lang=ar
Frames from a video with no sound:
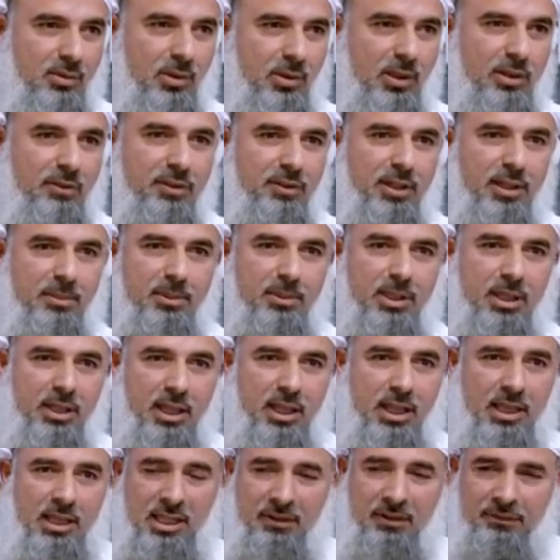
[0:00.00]
ويفر من
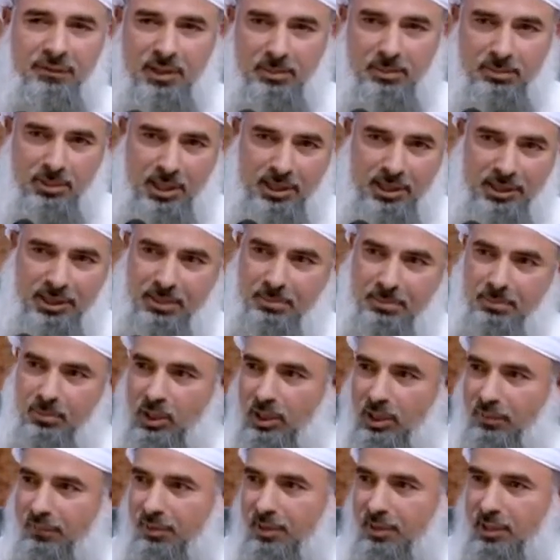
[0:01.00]
يفر من الذنب
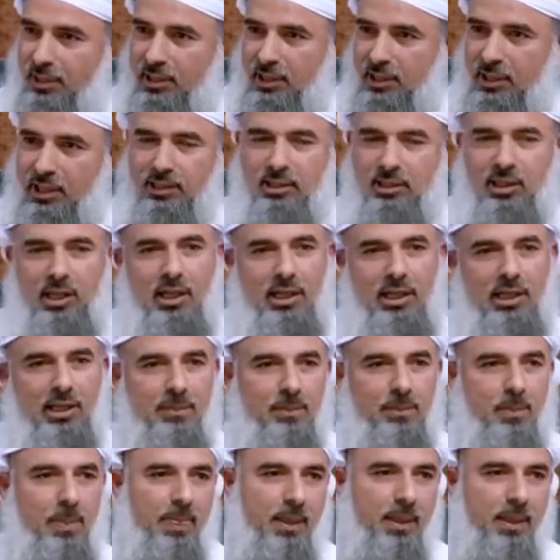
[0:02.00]
ويفر إلى الله تعالى